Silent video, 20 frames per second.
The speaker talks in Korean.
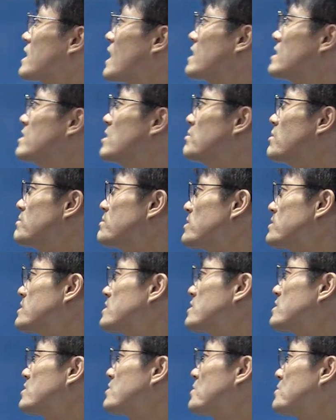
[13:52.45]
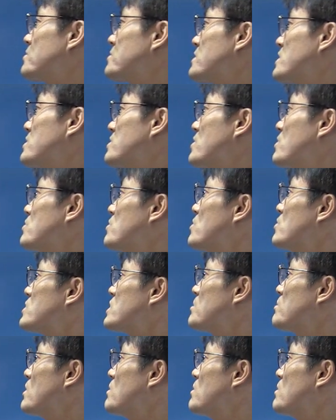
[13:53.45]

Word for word: 다른 헌법 조치에서 저촉되는 경우 자,